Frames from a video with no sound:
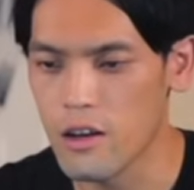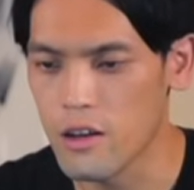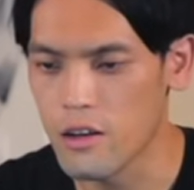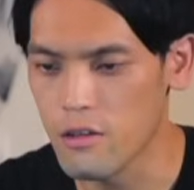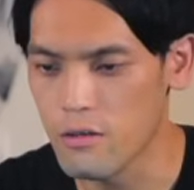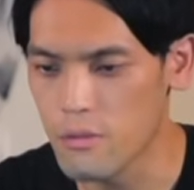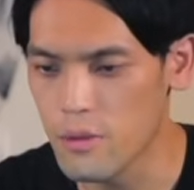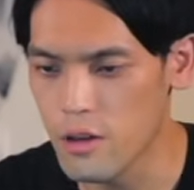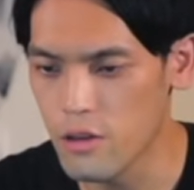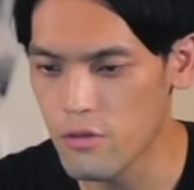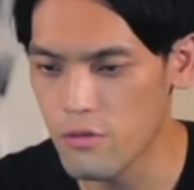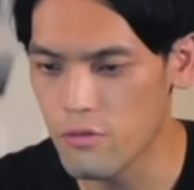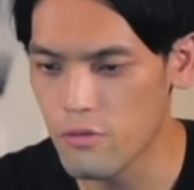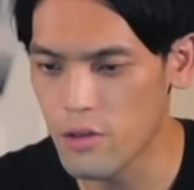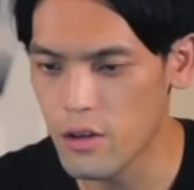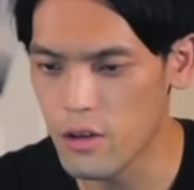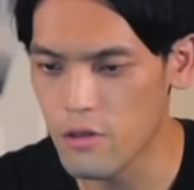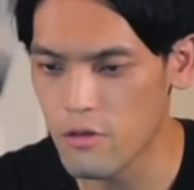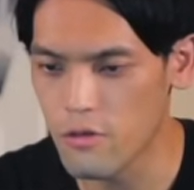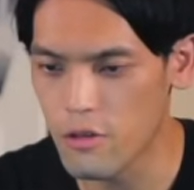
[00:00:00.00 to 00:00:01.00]
い、あとまあ
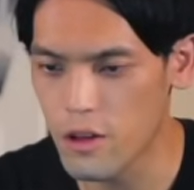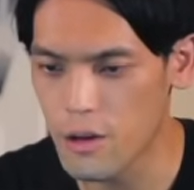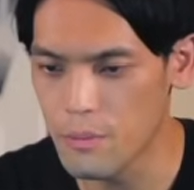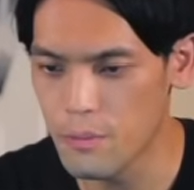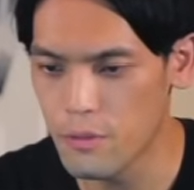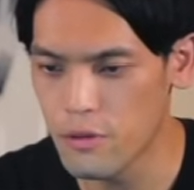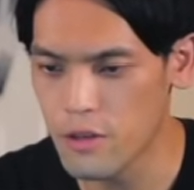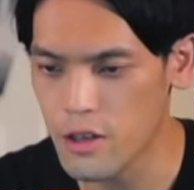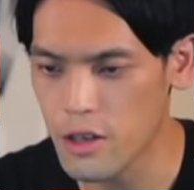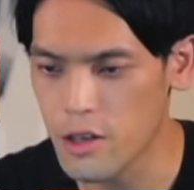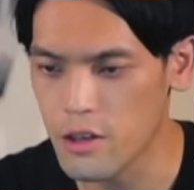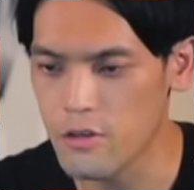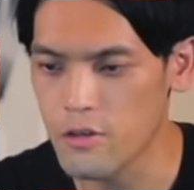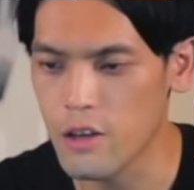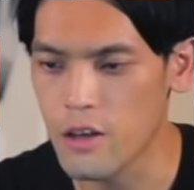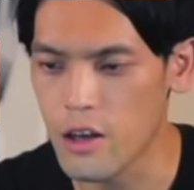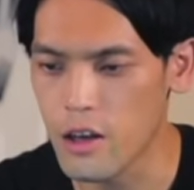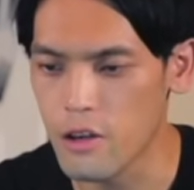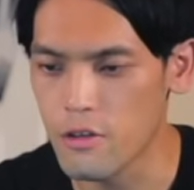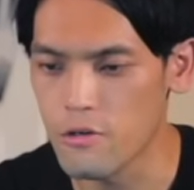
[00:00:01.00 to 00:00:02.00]
ユーフィーのこのアップル探
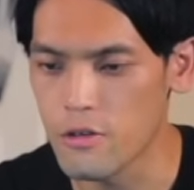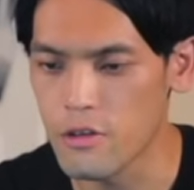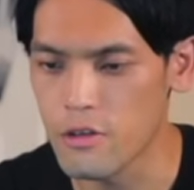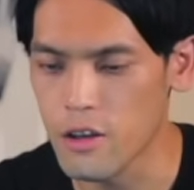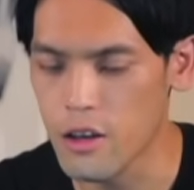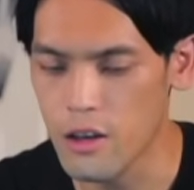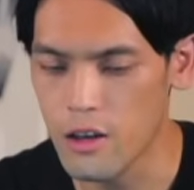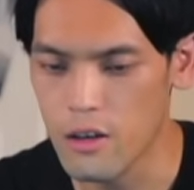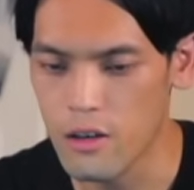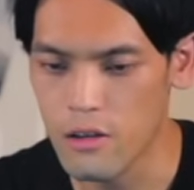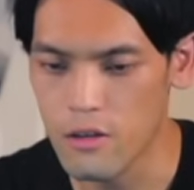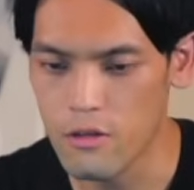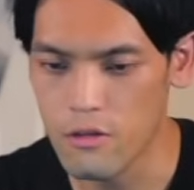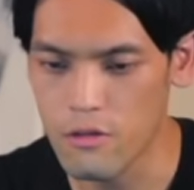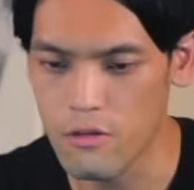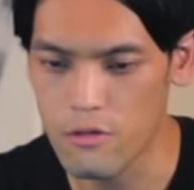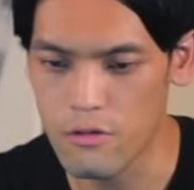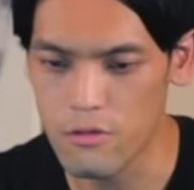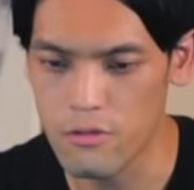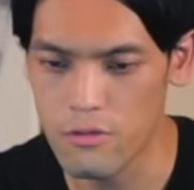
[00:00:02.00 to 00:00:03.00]
すに対応ですね
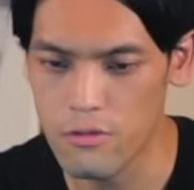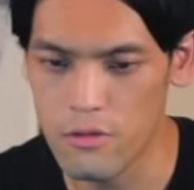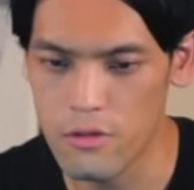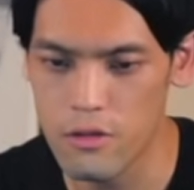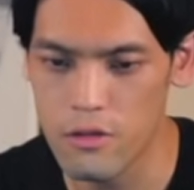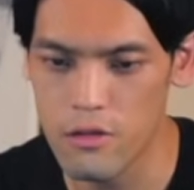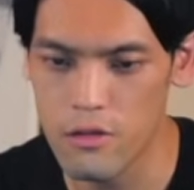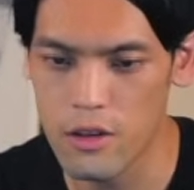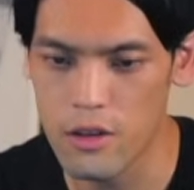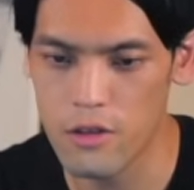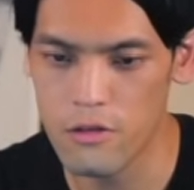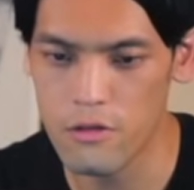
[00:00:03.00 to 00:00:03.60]
の紛失タ